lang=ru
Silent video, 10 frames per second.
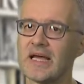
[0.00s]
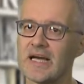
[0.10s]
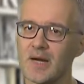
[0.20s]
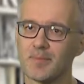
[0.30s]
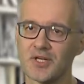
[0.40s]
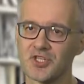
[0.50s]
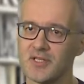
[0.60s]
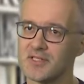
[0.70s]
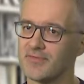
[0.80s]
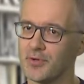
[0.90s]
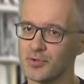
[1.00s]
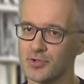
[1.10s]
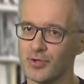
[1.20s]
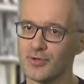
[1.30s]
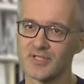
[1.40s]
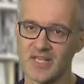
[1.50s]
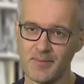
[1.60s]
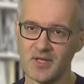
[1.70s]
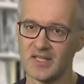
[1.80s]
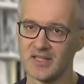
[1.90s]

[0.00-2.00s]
как прочли свою историю сами